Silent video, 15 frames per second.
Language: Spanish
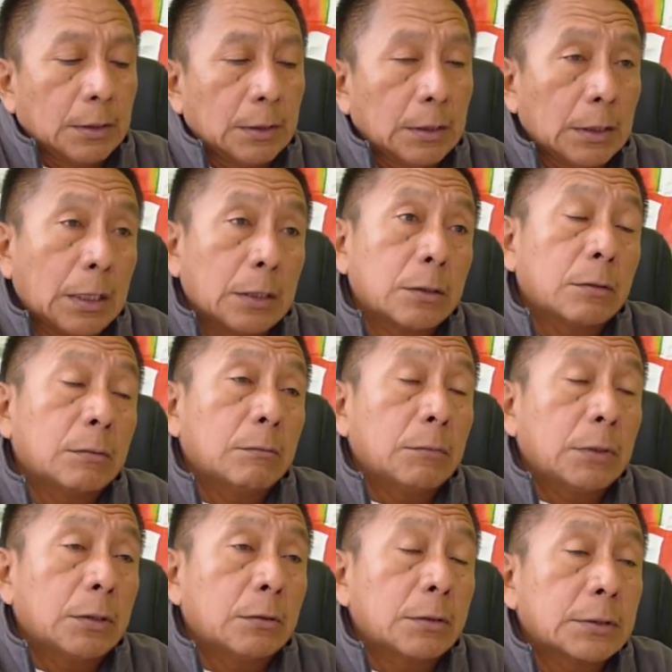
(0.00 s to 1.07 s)
El año
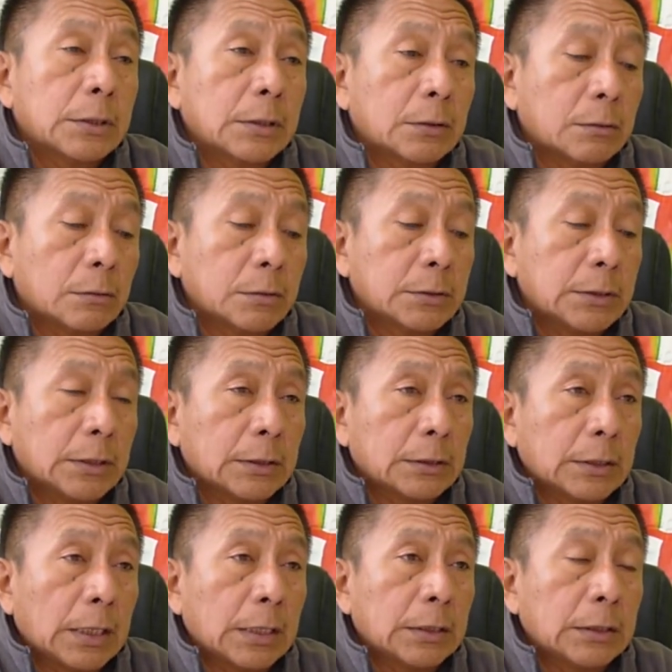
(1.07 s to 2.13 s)

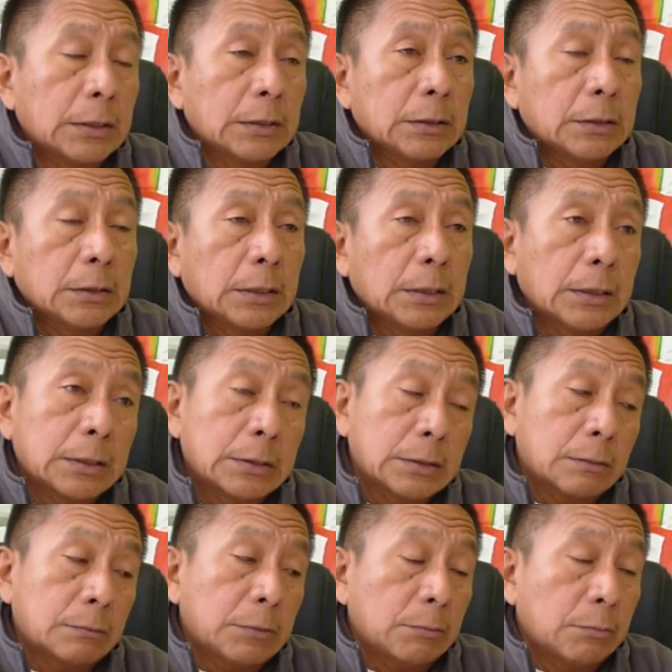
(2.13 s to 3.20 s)
1980 y en
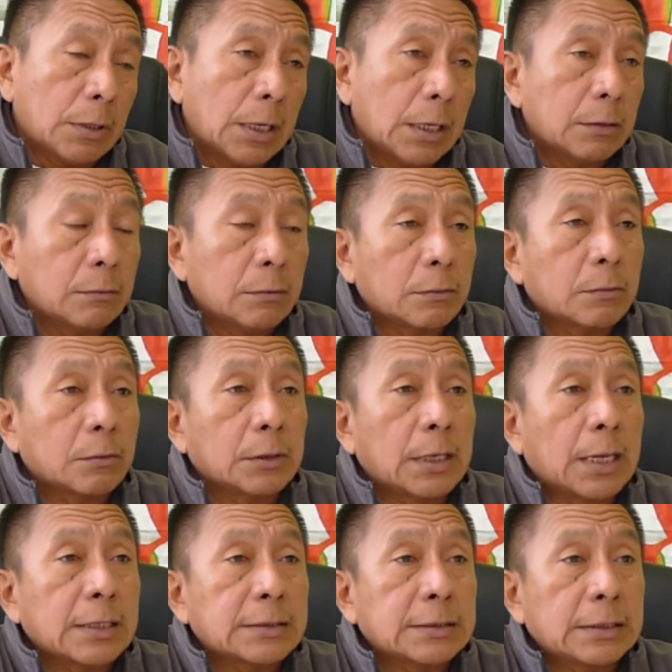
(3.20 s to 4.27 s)
esos mismos años
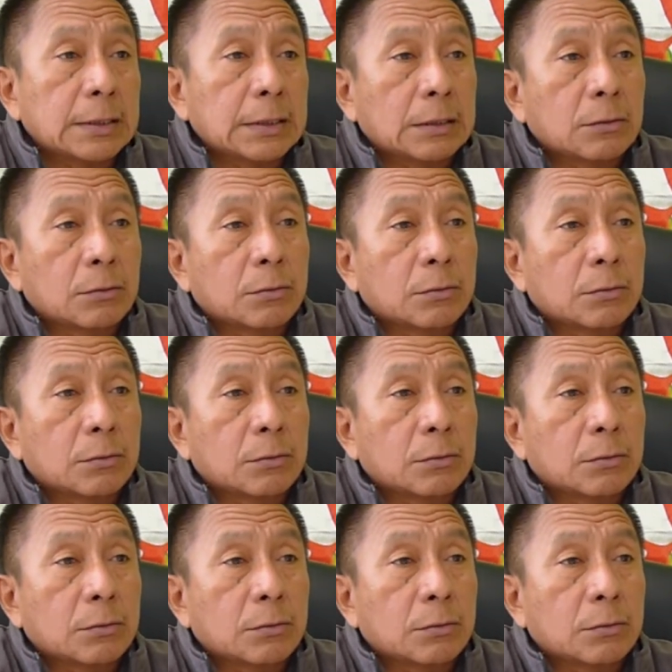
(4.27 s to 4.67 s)
nace